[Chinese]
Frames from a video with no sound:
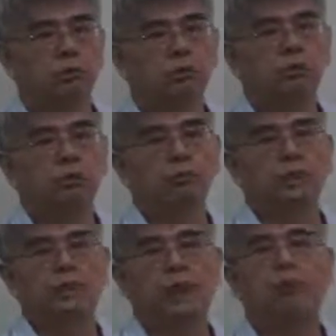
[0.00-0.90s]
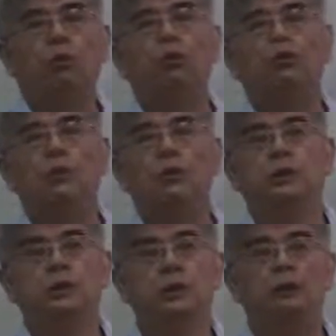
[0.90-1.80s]
就如同检查我们
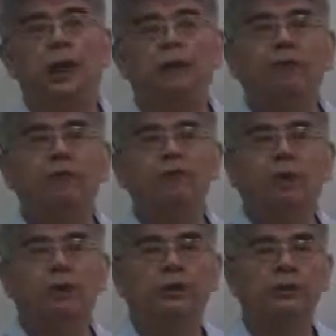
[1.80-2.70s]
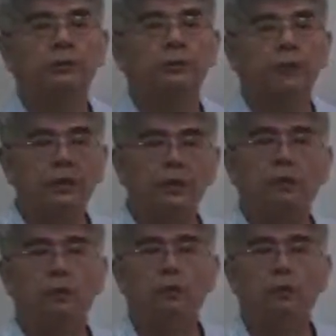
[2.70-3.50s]
身体的排放出来的一些排泄